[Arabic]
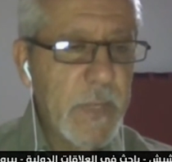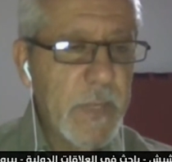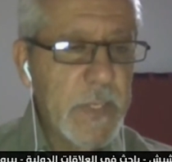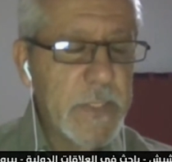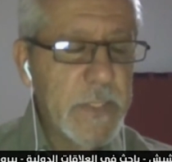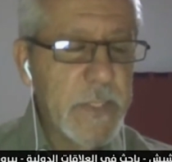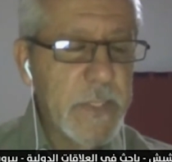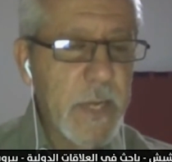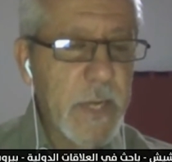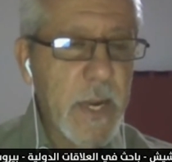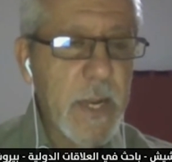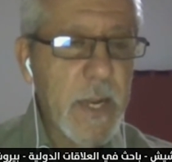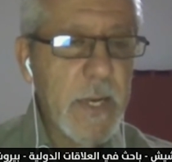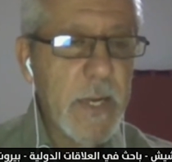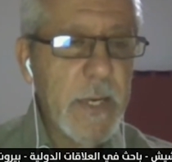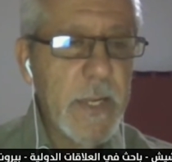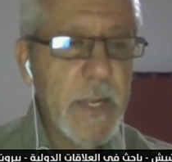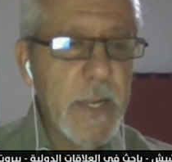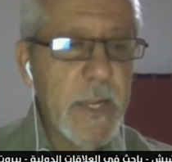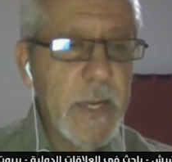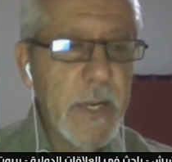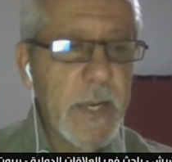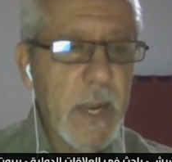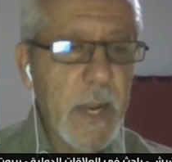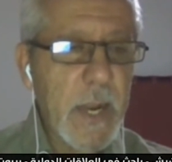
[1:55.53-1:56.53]

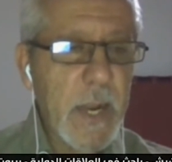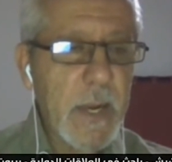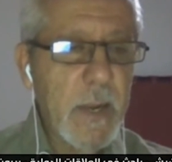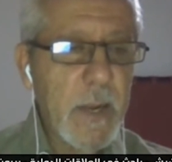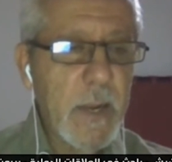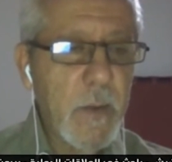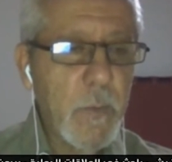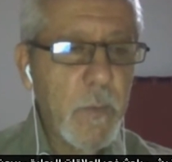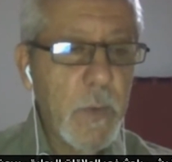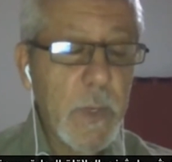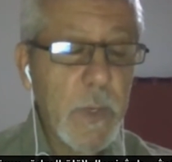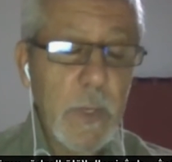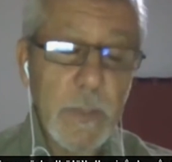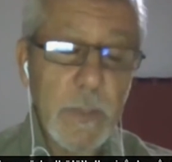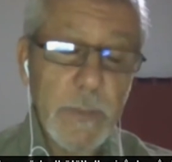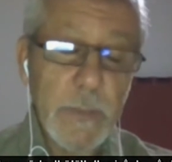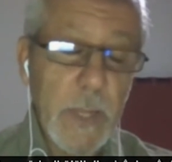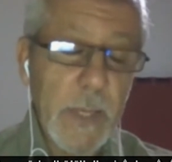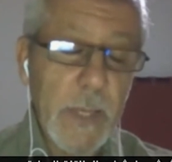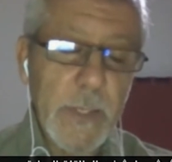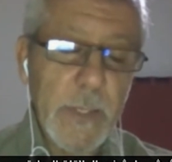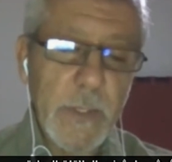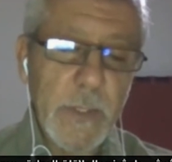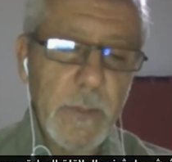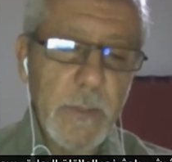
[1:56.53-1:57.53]
إسرائيليا على
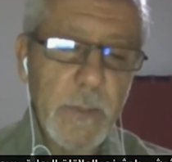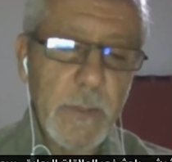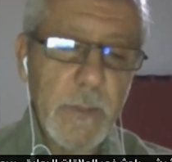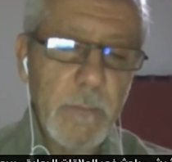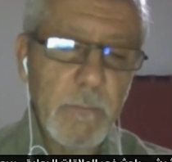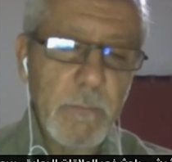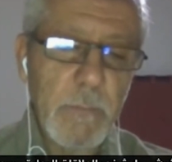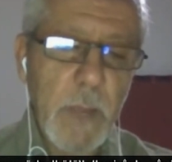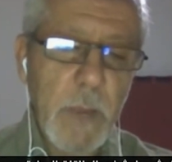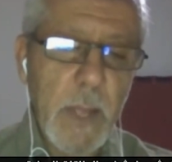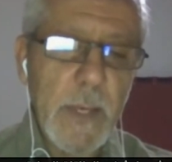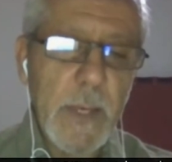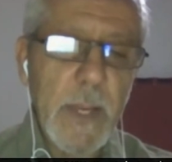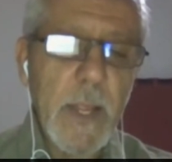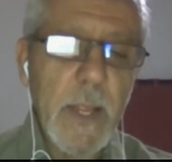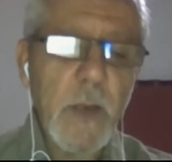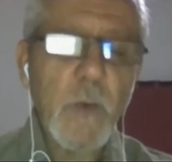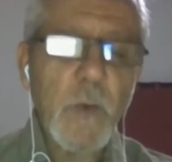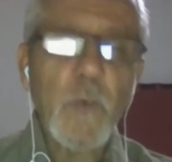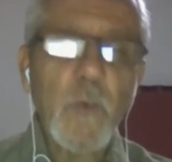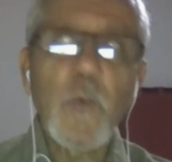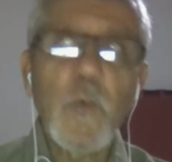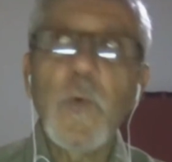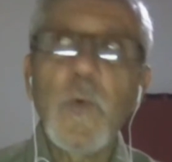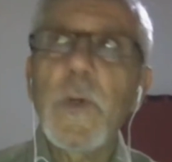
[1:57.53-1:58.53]
يعني بأن لا
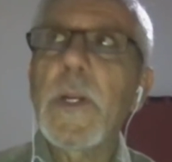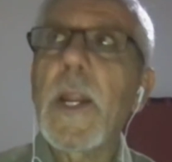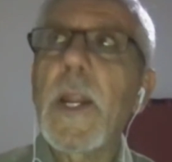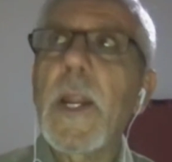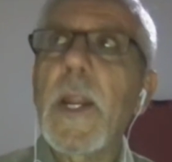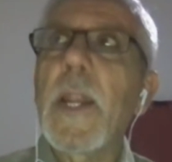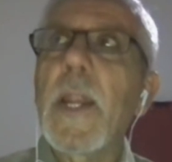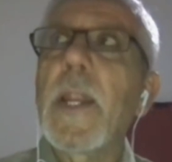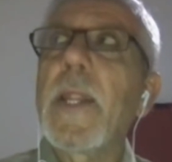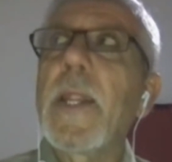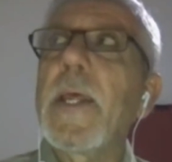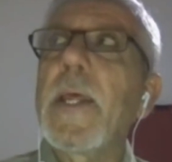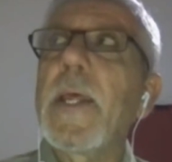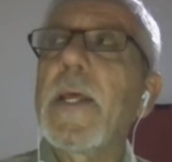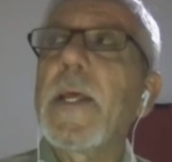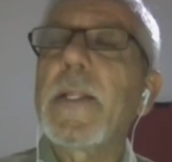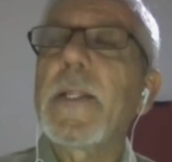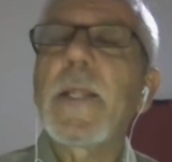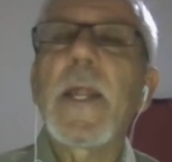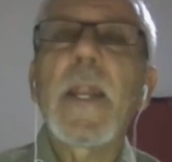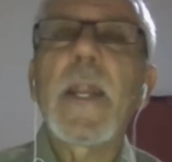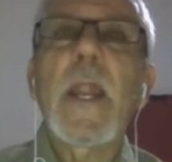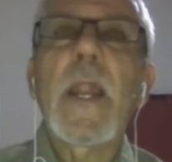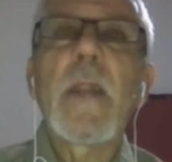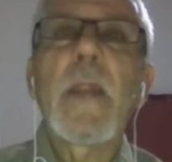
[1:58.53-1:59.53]
يكون أن لا
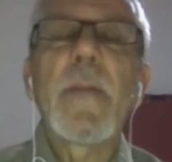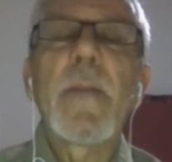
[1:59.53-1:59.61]
يطلع